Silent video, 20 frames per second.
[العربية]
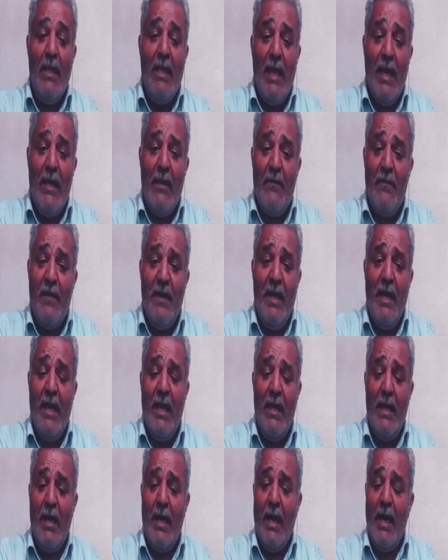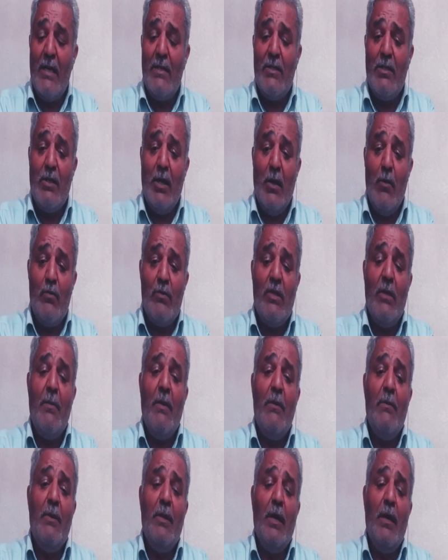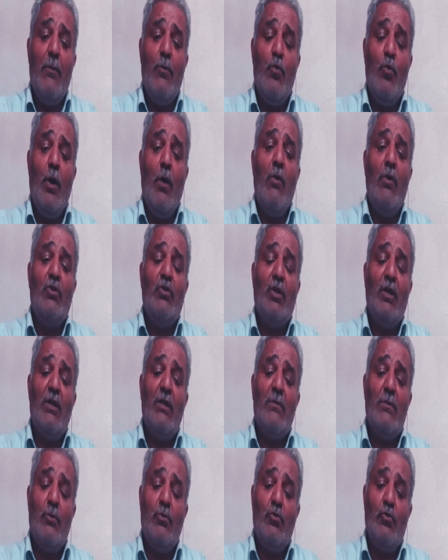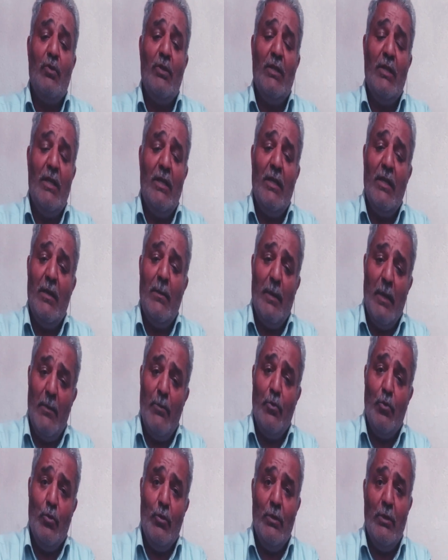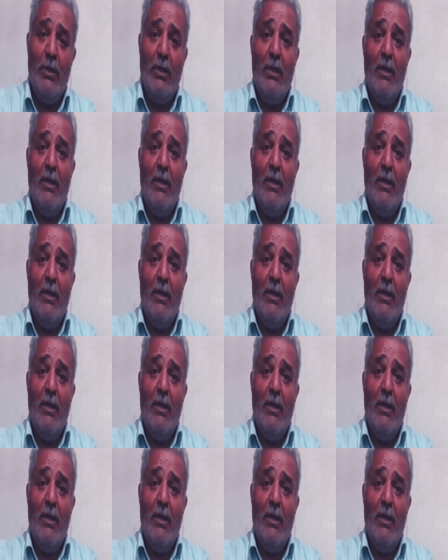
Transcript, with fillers: كان فيها عصر أو زمن من أبوه أو أشخاص موجودين أيام أبوه